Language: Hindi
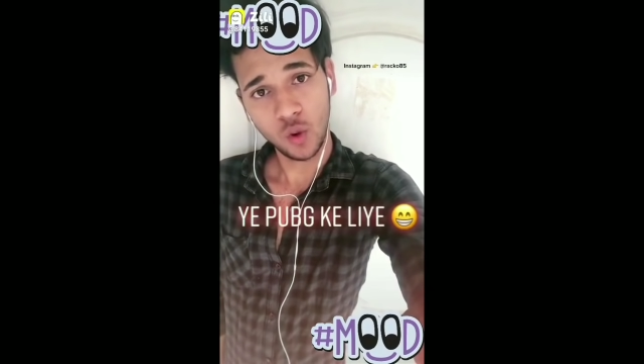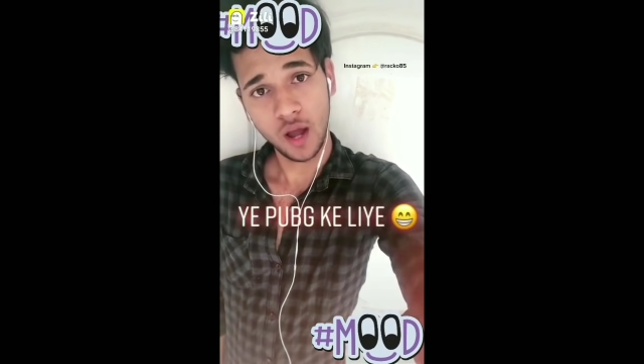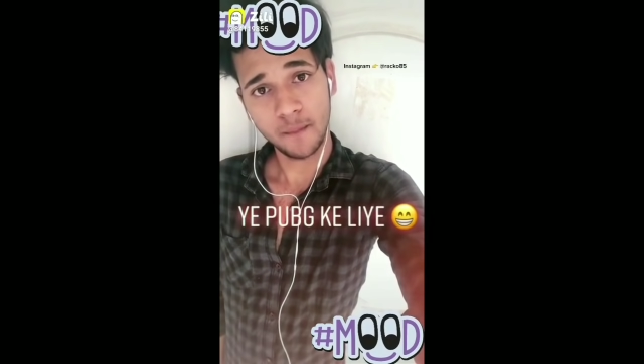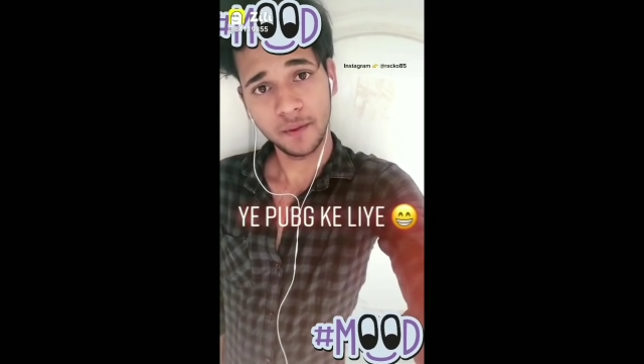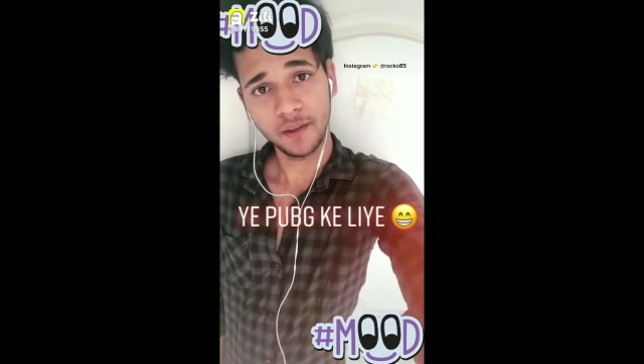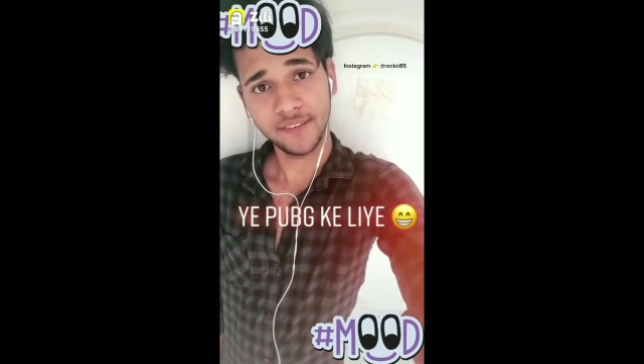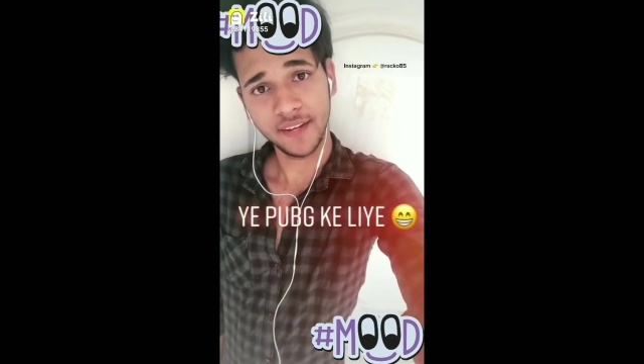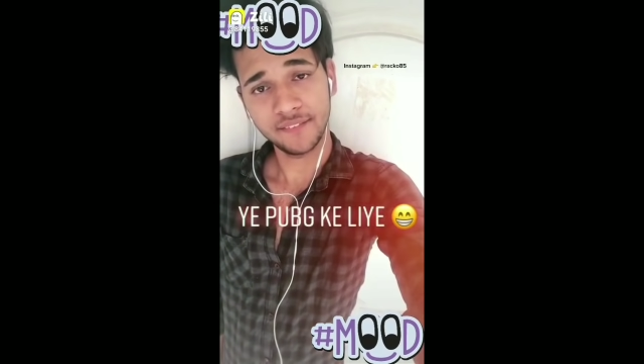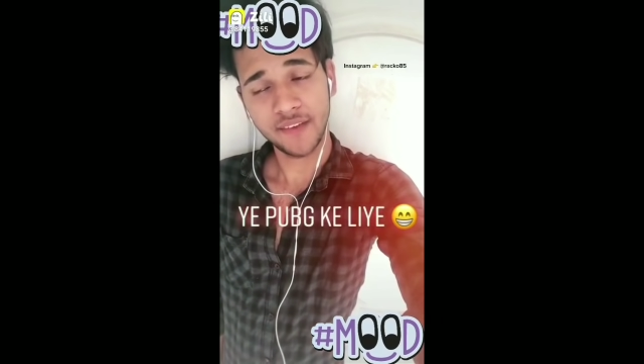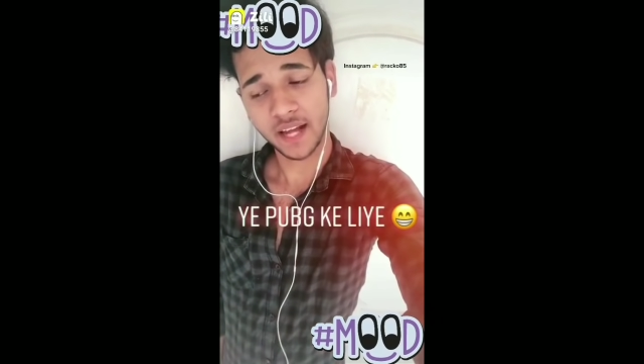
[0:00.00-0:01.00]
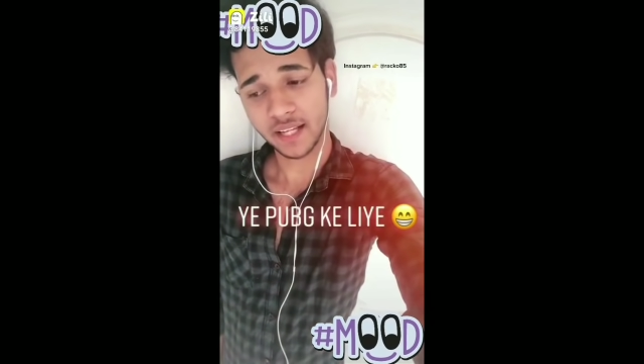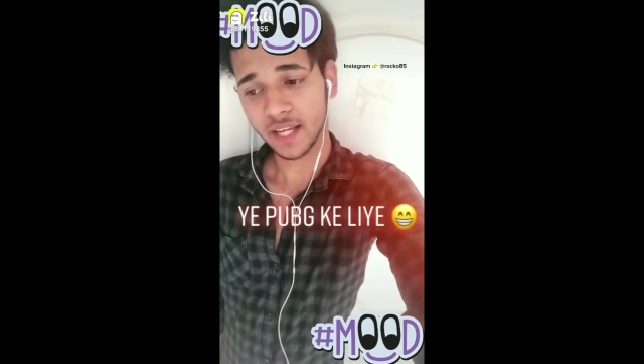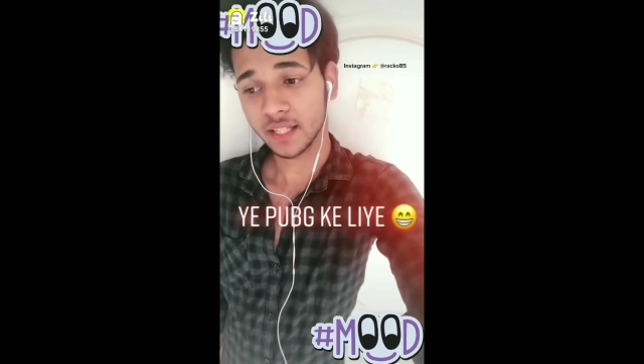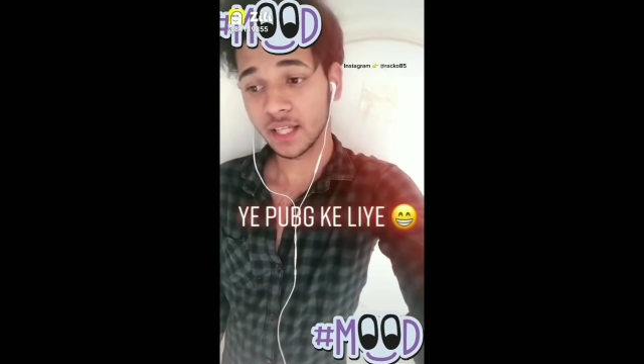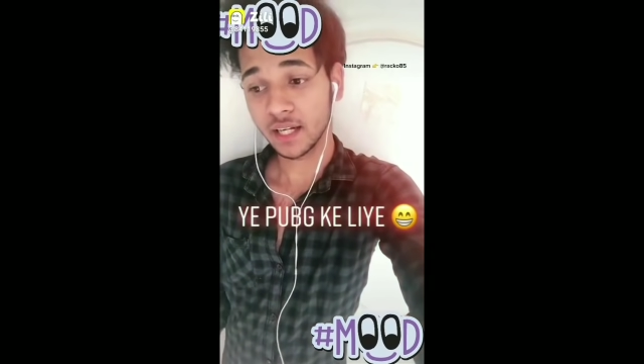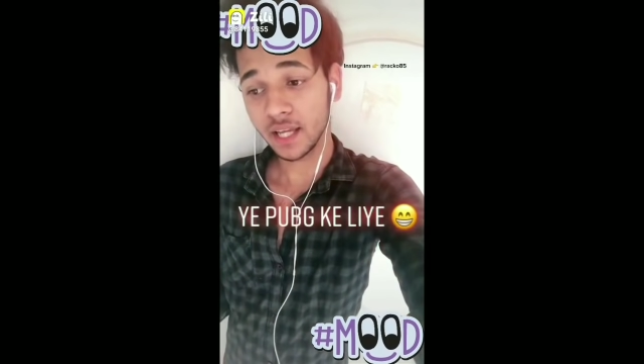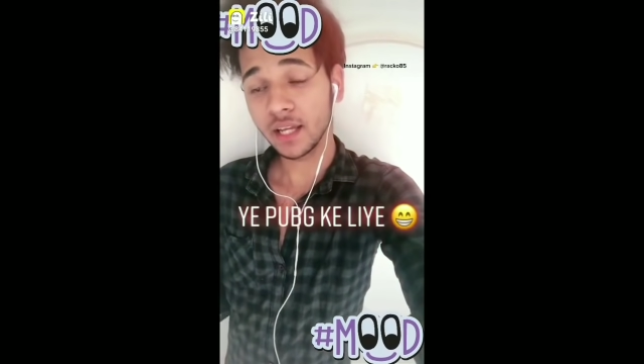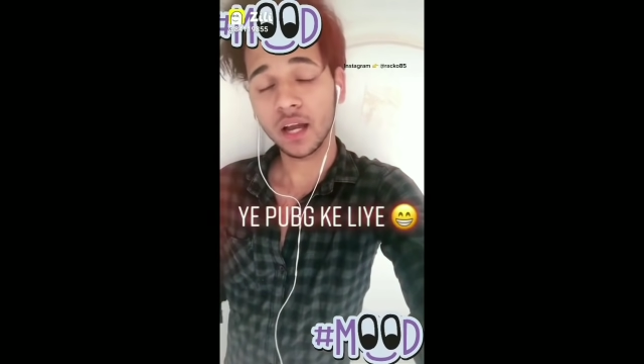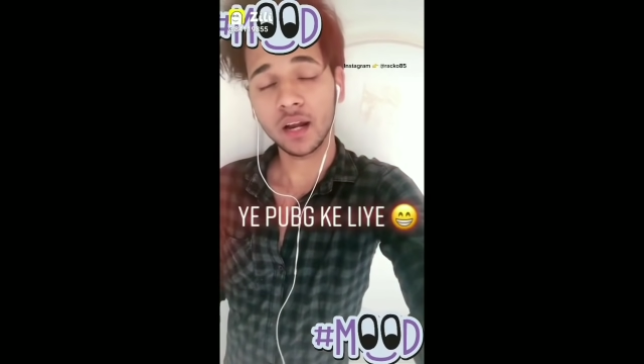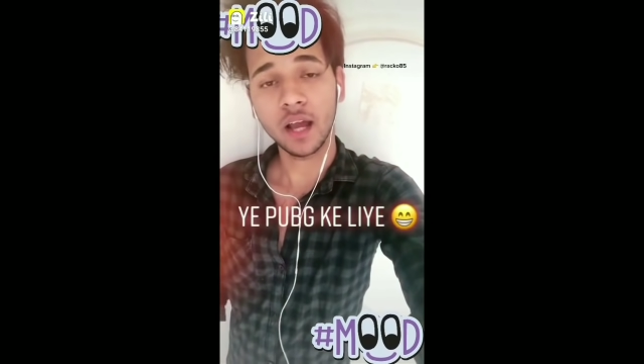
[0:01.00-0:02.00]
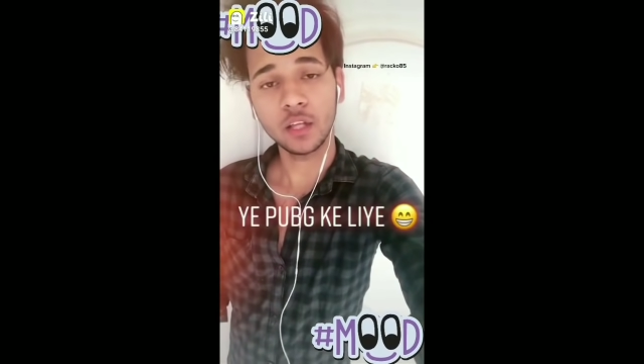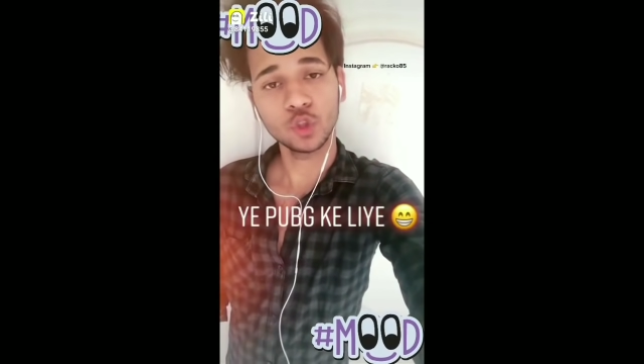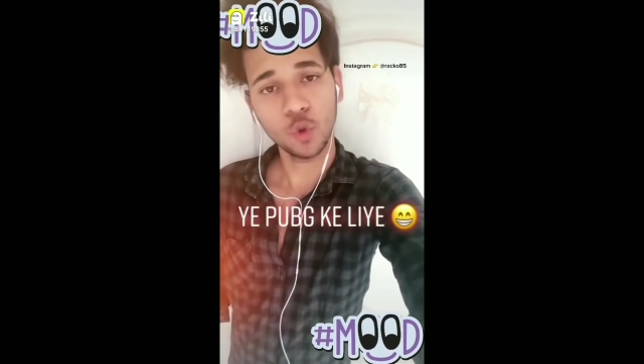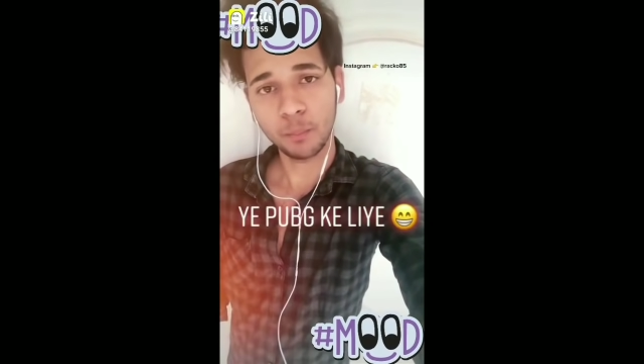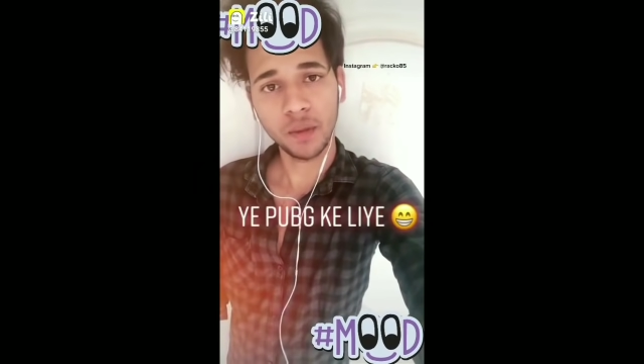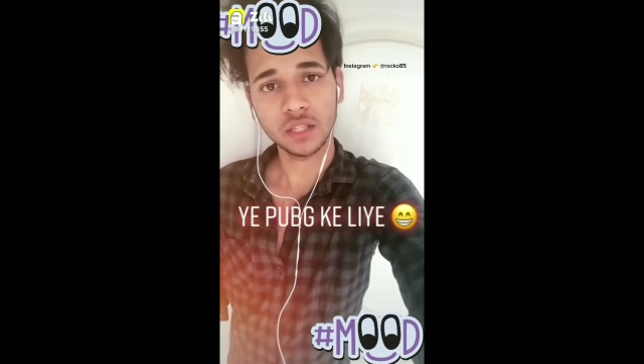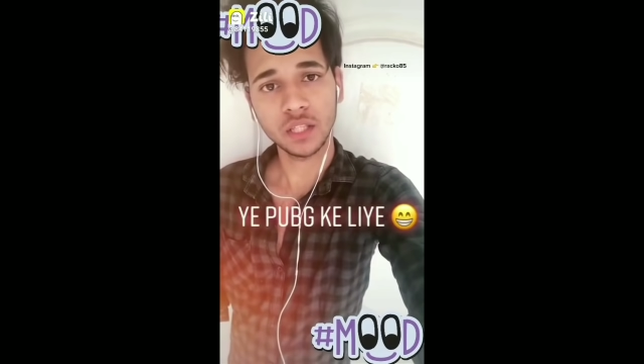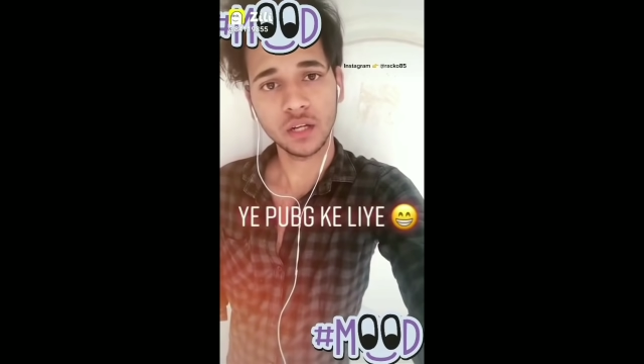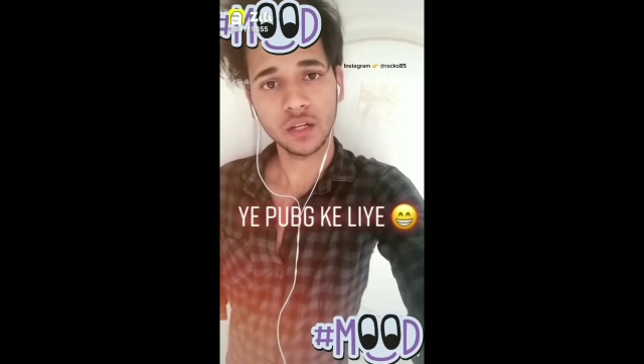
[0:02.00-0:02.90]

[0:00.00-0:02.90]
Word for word: अभी फ्री फायर की कदर नहीं कर रहा है तो मत कर